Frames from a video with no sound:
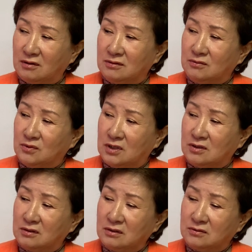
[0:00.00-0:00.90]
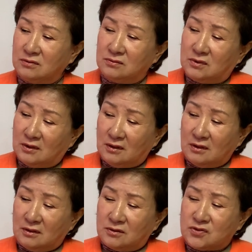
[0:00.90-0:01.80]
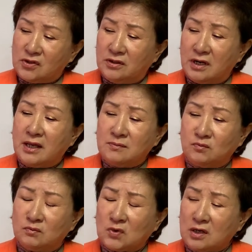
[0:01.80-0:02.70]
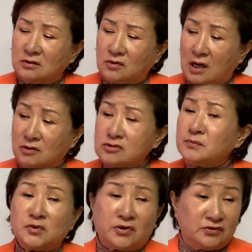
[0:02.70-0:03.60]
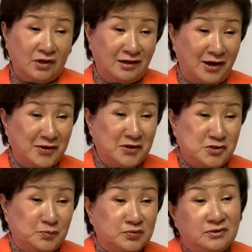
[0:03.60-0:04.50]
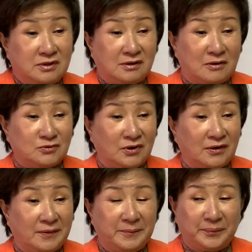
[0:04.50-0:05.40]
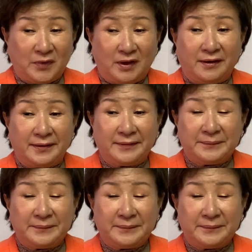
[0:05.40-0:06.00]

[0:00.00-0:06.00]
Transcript: 이거 옛날에 그그 그 설레임 나 이거 다 잃어버렸네 내가 이렇게 더라고요 네.